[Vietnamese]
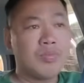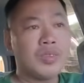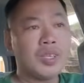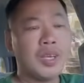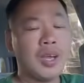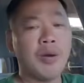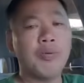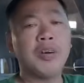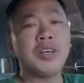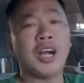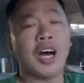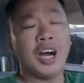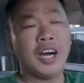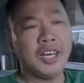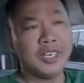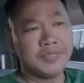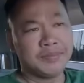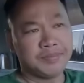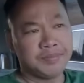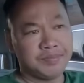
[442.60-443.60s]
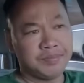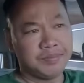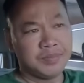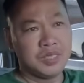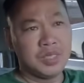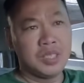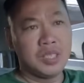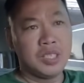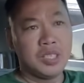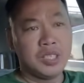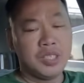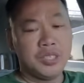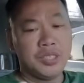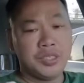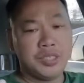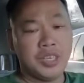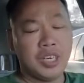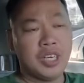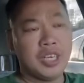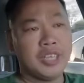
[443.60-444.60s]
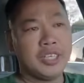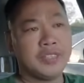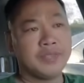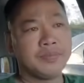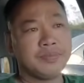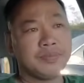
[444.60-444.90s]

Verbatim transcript: không có rõ rồi